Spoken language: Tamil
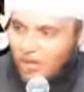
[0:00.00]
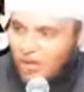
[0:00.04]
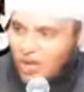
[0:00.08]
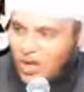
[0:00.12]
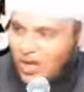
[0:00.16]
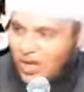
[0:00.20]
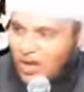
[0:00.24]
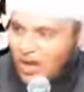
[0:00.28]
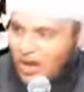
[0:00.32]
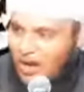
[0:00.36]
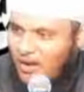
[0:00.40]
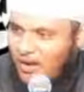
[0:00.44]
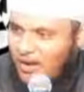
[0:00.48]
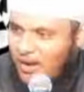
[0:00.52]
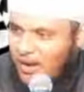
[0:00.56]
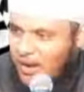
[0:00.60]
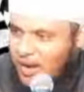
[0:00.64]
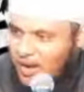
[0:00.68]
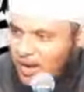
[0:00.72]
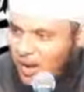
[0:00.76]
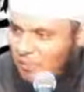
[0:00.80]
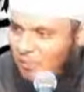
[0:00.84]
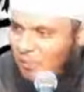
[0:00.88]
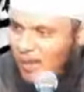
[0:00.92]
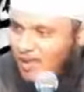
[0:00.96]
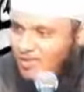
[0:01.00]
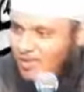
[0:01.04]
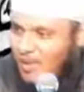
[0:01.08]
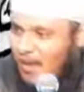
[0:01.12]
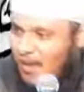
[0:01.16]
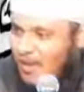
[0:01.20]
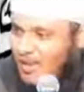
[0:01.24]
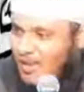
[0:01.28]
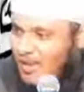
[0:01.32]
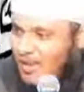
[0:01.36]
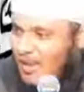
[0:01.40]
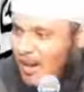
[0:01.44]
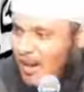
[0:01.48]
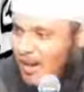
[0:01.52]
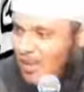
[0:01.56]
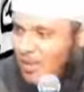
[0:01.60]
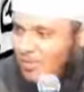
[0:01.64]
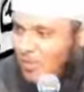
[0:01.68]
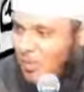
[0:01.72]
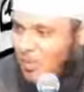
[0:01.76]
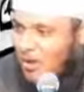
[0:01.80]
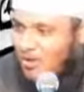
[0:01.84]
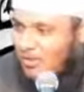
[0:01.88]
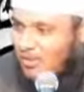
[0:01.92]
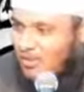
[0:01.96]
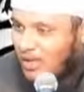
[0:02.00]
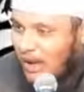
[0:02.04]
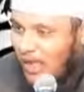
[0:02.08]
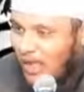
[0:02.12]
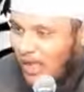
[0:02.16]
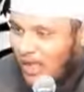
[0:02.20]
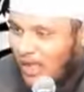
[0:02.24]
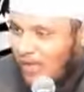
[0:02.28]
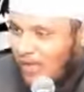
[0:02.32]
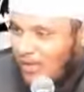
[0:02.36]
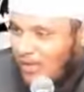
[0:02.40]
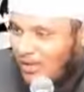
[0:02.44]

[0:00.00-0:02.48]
ரசுல்லா கேட்டாங்க இங்க தாடியை காணும் முகத்தில்